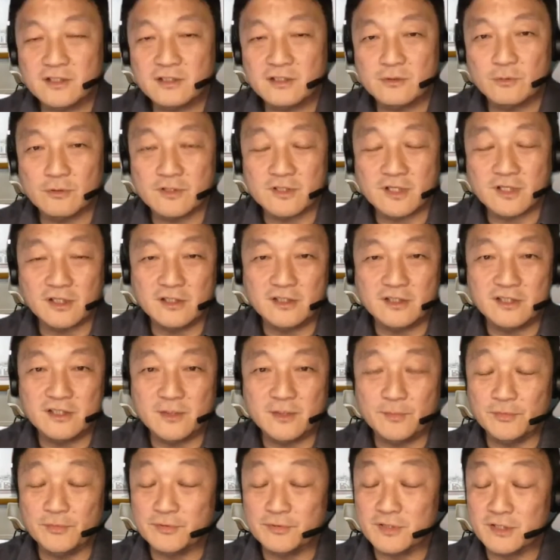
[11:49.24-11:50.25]
实我上期节
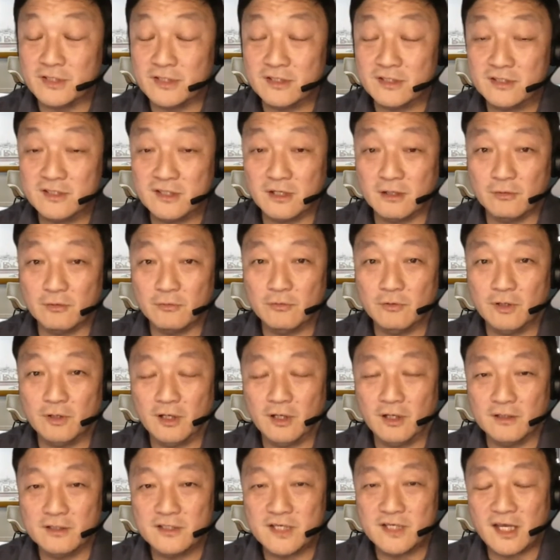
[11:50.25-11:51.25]
目曾经讲过
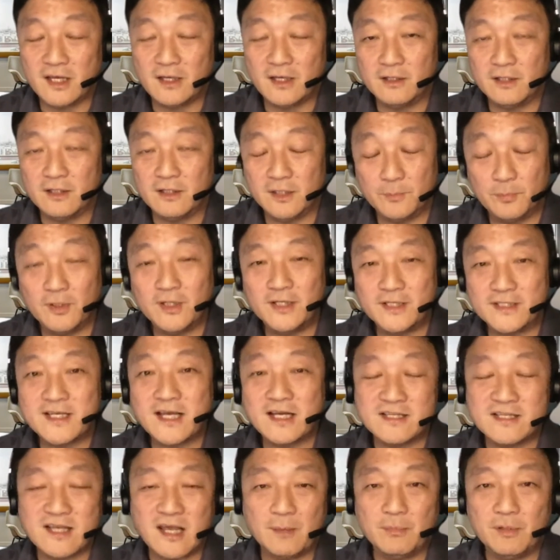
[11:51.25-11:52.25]
啊，财你不理财
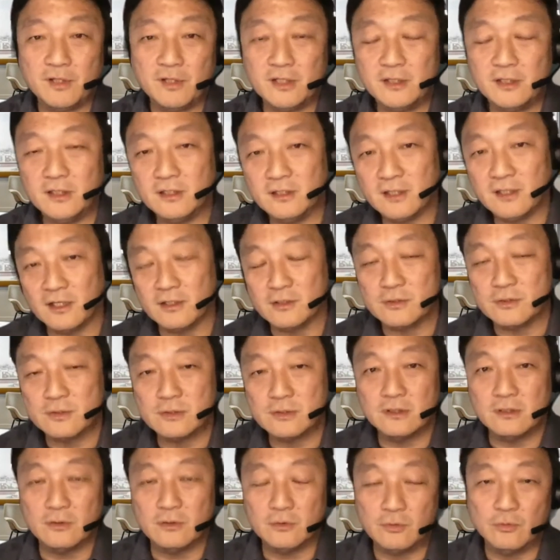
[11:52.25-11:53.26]
财不理你。那是
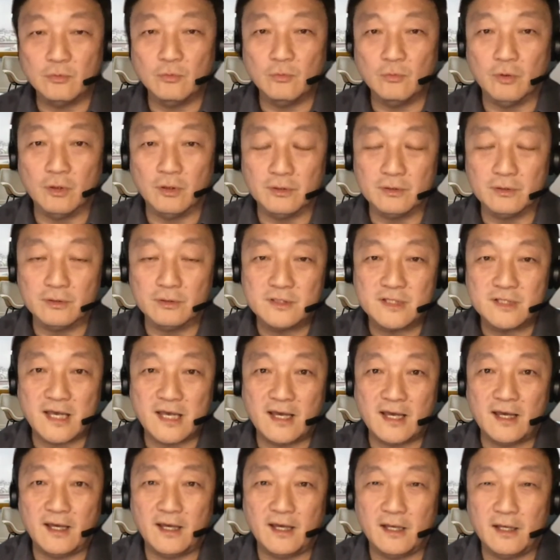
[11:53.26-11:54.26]
我
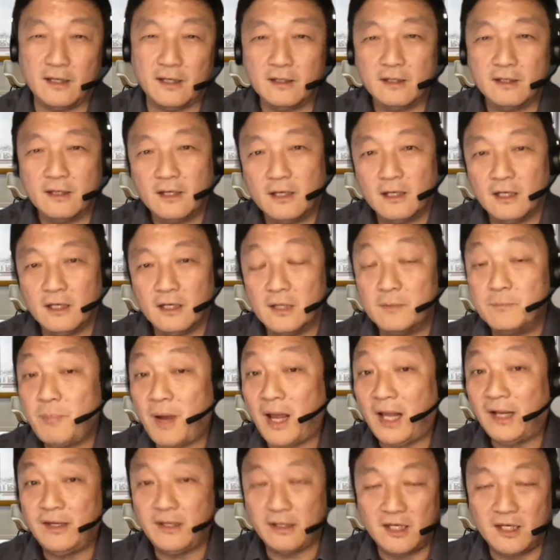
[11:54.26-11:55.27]
在零八
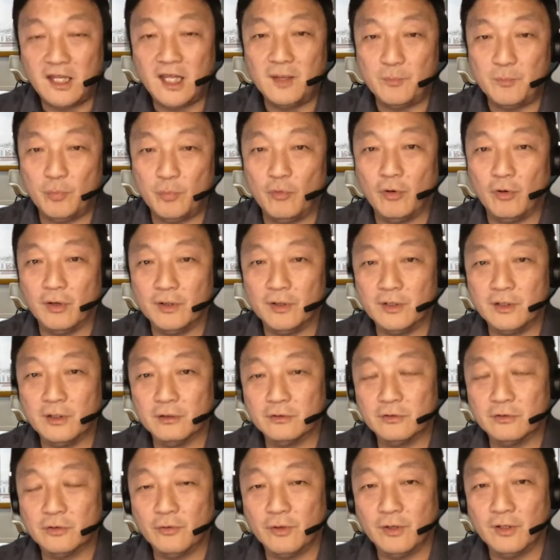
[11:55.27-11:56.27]
年那一波有
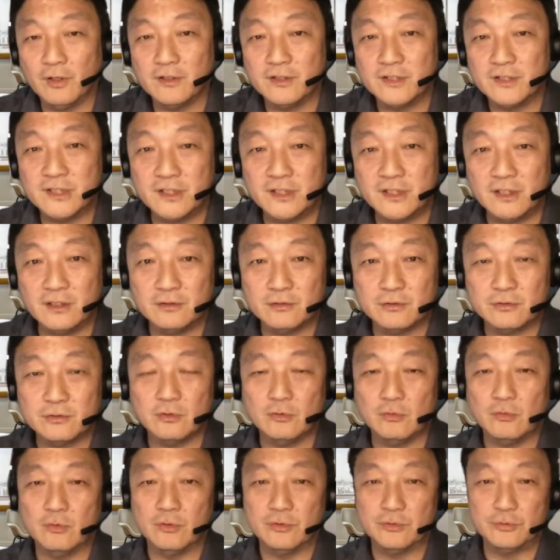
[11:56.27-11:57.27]
同样的经验，就是说
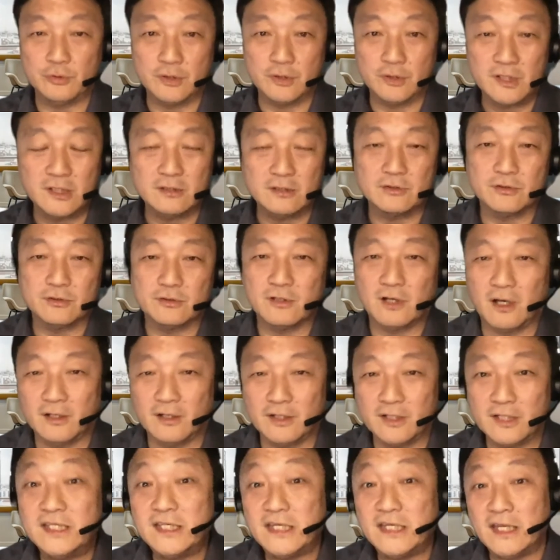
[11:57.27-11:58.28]
我决定就是说好
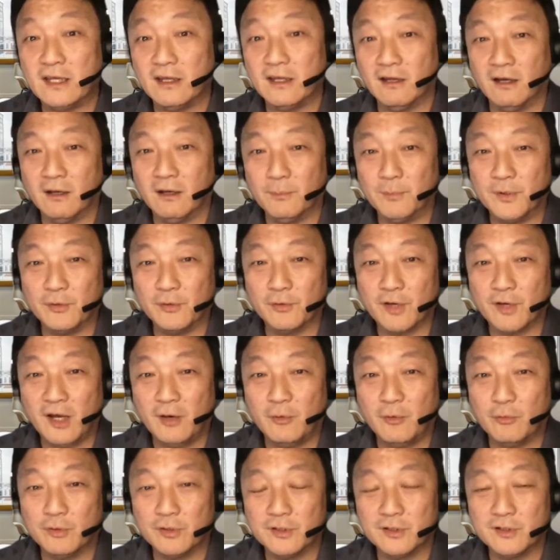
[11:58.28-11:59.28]
一年啊没有看
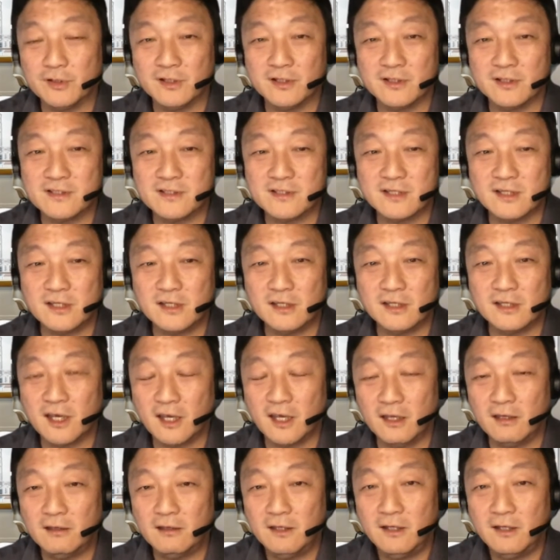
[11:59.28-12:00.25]
我的。四零一 k，